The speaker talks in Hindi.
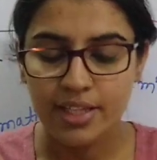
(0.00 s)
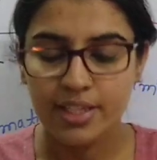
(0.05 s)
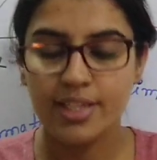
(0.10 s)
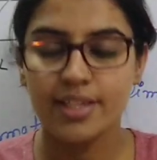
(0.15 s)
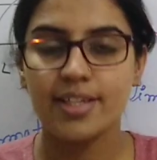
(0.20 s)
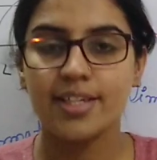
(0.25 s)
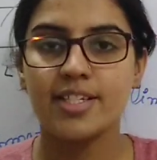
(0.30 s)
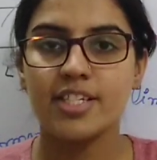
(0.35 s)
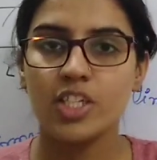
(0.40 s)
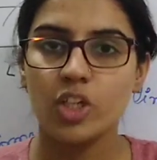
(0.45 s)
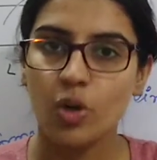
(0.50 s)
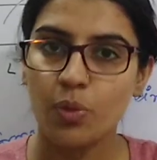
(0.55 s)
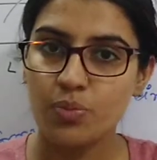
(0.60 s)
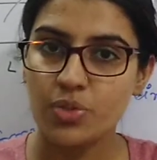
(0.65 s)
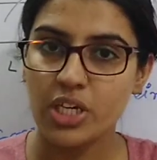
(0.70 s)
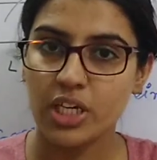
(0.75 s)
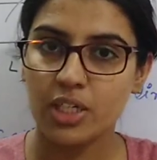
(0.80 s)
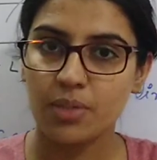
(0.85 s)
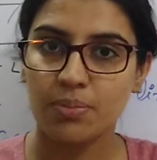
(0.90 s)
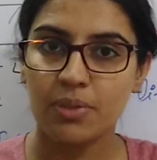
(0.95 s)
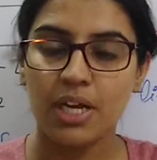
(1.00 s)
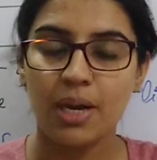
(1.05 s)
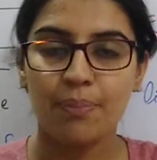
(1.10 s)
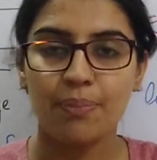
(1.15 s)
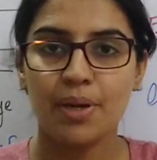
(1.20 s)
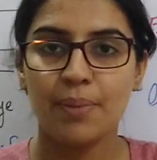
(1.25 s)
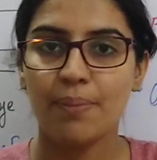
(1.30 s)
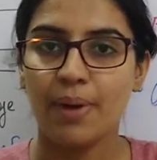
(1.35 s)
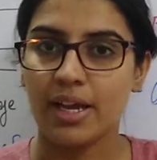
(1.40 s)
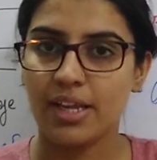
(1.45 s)
कि किसी ऑब्जेक्ट पर
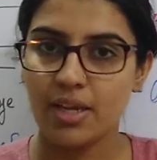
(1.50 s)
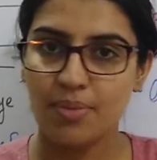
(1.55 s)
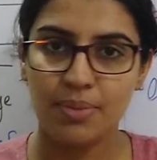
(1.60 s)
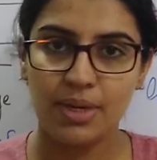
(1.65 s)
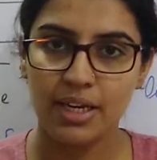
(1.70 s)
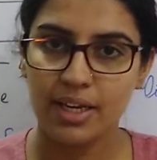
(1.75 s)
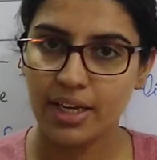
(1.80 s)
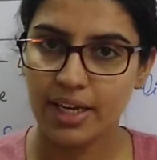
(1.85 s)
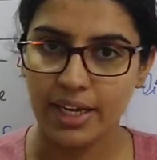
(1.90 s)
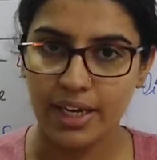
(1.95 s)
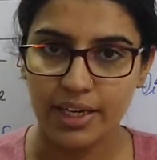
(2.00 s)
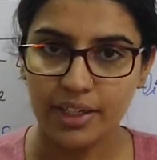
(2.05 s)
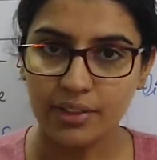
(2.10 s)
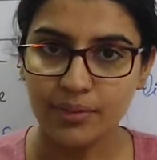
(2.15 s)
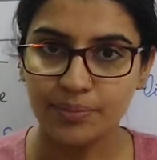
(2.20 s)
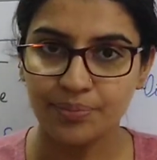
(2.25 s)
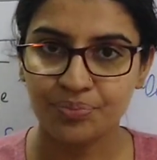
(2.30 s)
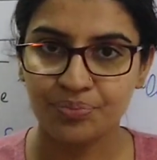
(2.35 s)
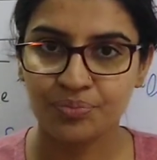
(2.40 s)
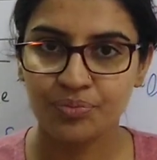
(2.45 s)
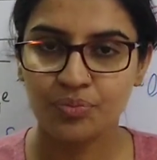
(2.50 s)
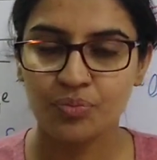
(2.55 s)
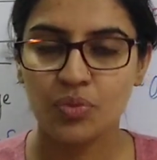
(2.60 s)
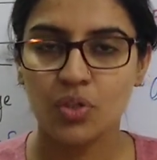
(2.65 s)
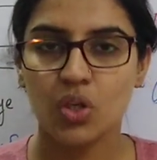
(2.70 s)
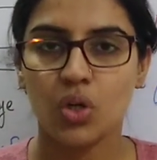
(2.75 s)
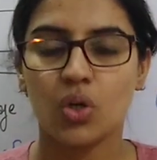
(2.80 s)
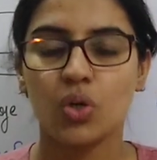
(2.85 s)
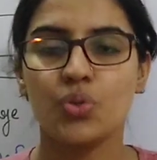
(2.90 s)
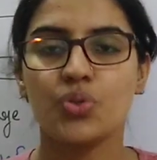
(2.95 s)
आपने बाह्य बल लगाया
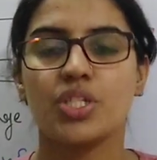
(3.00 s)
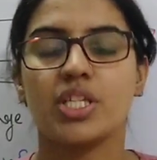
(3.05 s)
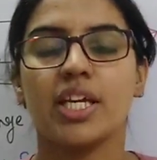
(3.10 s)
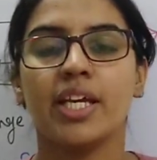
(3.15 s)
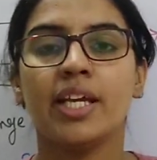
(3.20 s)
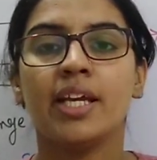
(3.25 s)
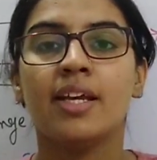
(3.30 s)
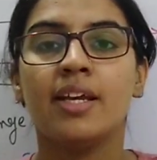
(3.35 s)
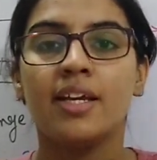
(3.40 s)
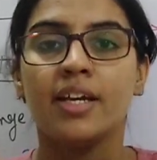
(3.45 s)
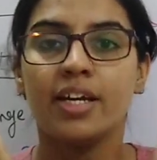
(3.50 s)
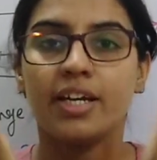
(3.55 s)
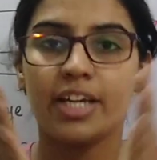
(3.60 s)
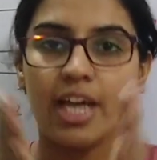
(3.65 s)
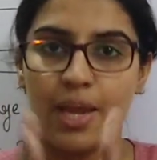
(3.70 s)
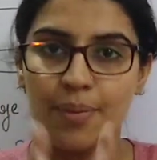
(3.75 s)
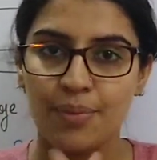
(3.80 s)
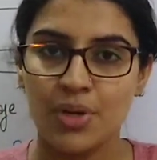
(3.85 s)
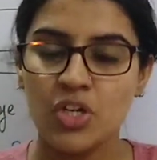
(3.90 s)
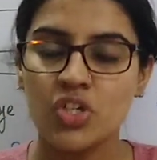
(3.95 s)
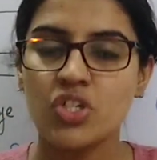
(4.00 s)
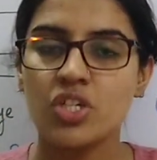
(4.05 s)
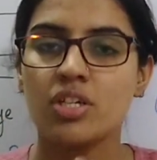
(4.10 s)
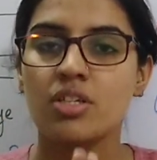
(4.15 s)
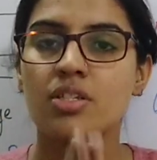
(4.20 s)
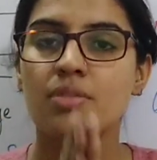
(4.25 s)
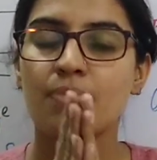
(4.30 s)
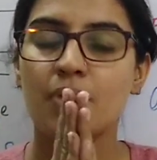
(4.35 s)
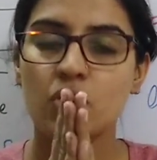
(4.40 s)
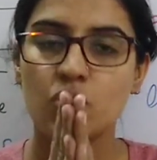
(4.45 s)
और उसकी
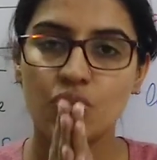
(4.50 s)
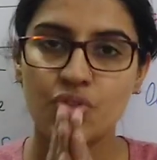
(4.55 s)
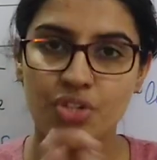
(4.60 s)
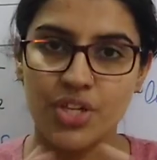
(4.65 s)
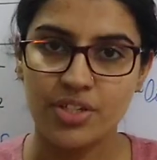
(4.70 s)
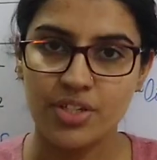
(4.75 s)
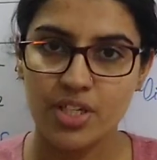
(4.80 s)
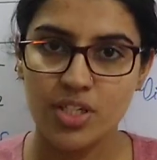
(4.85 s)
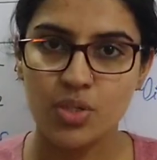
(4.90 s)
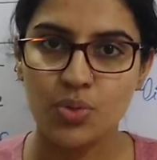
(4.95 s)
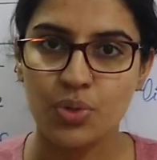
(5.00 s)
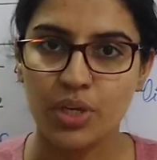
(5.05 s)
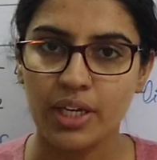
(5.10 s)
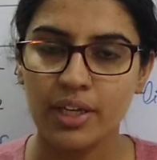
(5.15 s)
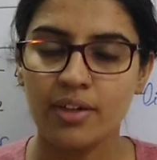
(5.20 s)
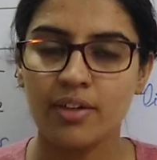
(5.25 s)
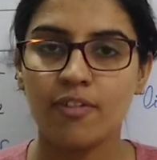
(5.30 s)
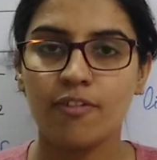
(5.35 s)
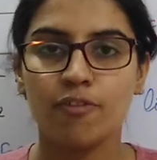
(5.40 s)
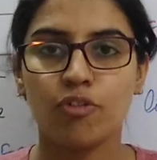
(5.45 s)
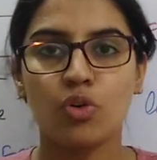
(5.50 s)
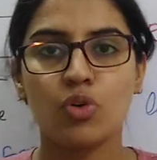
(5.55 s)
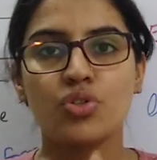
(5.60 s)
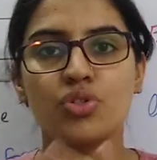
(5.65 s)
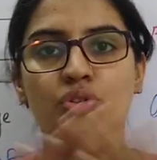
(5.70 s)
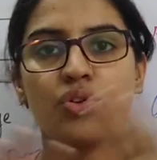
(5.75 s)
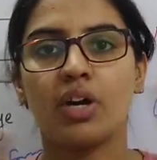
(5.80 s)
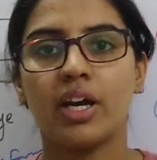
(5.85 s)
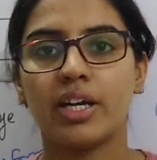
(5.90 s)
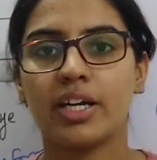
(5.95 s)
डायमेंशन में जो चेंजेस हुए
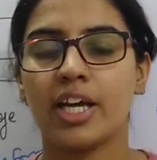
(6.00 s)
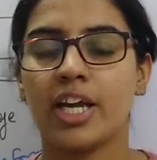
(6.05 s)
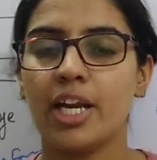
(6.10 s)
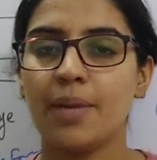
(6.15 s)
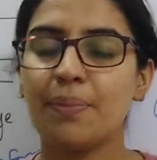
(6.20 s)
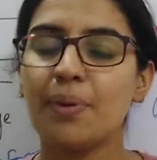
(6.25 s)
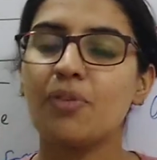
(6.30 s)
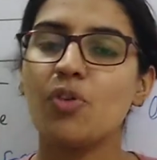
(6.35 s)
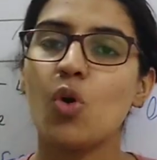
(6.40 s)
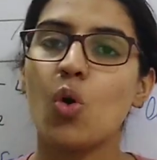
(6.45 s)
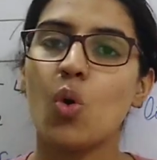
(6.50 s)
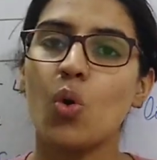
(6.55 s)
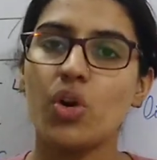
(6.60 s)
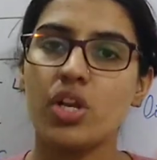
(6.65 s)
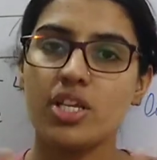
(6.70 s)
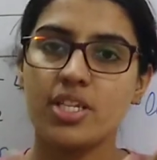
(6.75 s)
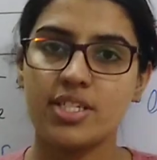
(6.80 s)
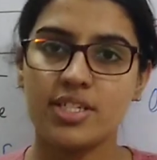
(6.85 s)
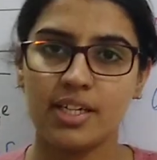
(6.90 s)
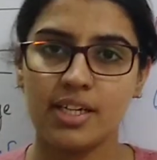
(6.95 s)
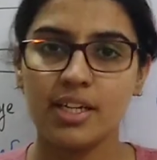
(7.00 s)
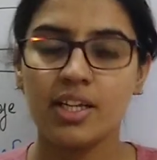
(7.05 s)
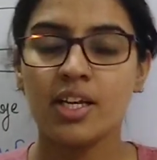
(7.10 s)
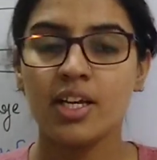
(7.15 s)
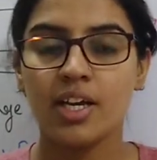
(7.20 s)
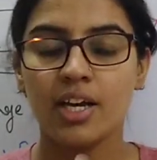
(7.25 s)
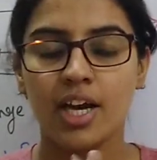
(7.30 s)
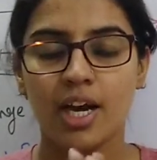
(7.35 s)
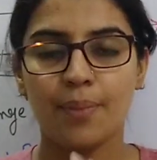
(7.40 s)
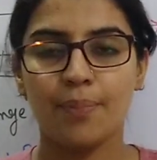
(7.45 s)
फोर्स को हटाने पर वो ओरिजिनल
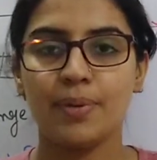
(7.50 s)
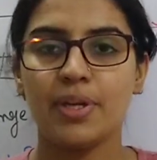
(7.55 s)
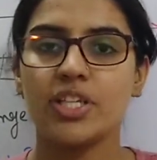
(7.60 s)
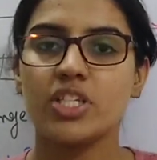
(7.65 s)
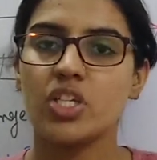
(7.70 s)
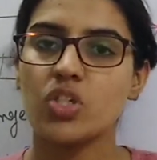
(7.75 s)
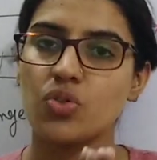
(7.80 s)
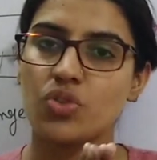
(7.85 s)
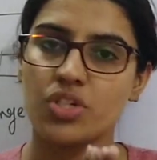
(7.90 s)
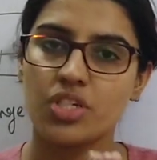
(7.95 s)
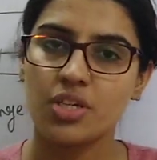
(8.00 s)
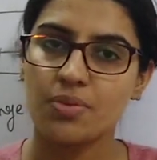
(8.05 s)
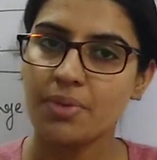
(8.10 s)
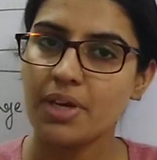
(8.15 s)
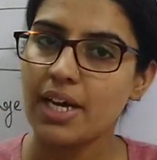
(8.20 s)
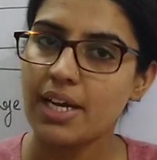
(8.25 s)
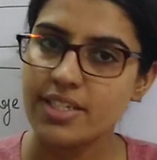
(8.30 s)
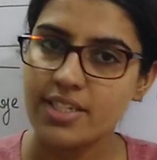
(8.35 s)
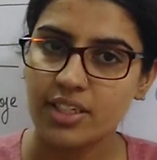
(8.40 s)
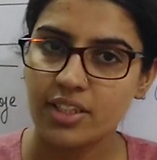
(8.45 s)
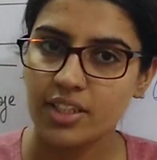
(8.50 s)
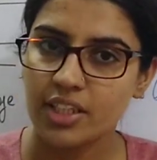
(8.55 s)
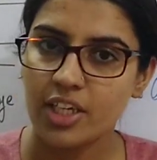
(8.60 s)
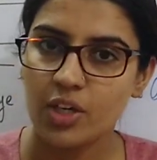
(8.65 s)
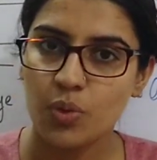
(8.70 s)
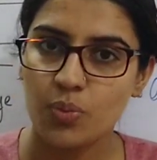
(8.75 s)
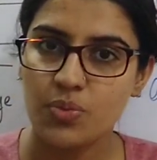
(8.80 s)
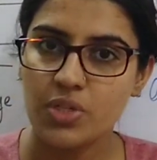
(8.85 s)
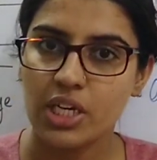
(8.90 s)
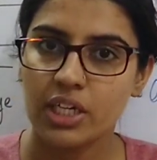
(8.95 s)
अपनी सिचुएशन में आ जाती
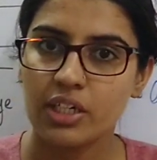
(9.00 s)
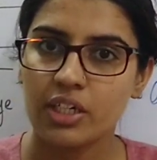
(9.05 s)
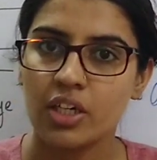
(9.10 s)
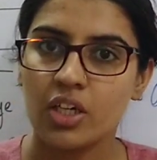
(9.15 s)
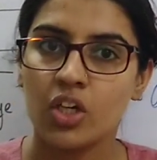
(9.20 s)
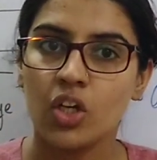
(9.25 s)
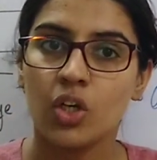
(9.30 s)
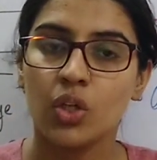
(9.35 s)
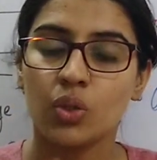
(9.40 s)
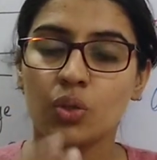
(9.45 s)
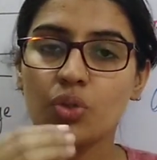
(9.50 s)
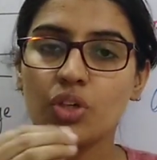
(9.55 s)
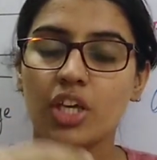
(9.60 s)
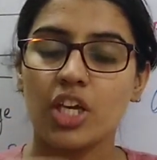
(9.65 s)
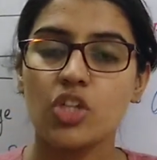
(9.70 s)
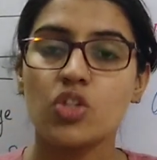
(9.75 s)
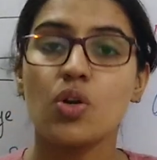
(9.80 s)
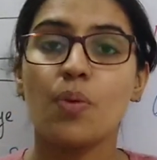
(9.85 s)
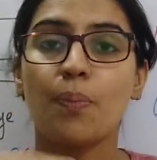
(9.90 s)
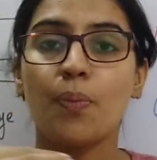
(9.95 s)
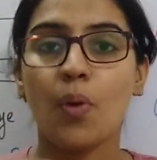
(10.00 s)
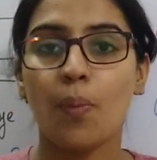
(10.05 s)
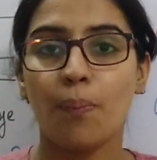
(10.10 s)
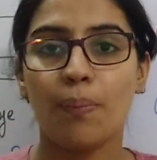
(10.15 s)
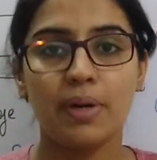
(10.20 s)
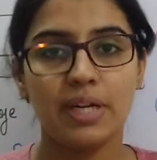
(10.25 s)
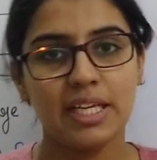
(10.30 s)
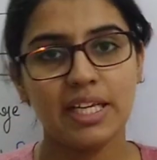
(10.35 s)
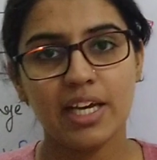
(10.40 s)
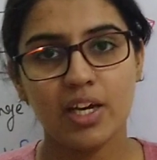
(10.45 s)
है ऑब्जेक्ट तो ये जो
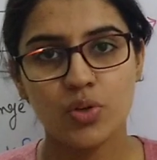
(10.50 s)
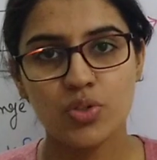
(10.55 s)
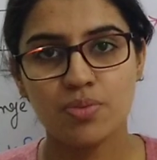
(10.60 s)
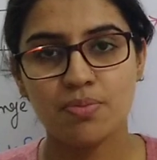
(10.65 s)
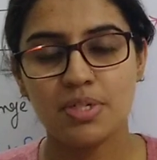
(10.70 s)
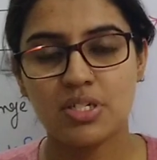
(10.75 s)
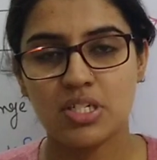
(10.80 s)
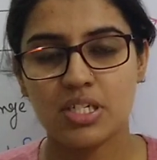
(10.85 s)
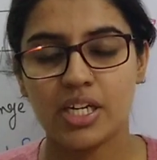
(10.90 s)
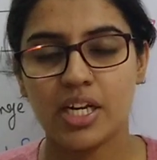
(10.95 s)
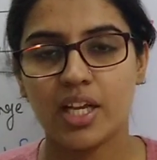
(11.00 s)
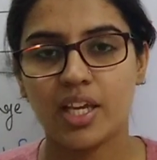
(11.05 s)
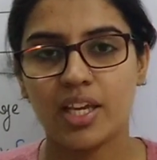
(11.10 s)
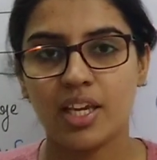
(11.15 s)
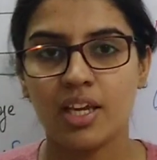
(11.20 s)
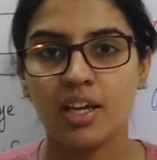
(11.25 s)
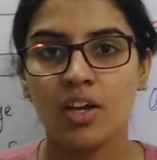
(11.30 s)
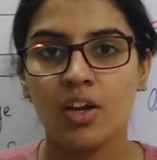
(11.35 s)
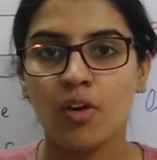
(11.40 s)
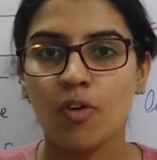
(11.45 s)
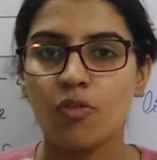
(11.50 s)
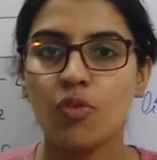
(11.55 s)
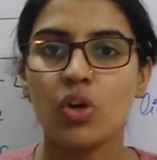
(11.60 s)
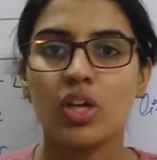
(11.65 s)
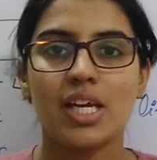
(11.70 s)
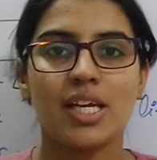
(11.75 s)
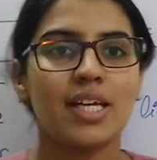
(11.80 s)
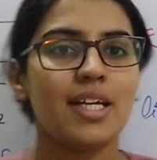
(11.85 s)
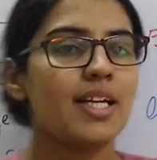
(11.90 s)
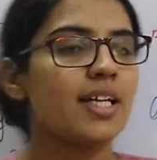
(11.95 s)
प्रॉपर्टी है उस मटेरियल की वो
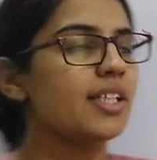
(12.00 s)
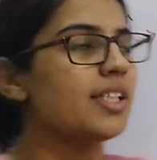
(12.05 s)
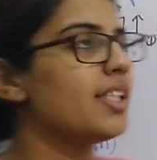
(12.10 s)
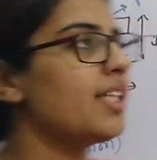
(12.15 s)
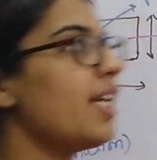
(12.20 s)
क्या कहलाती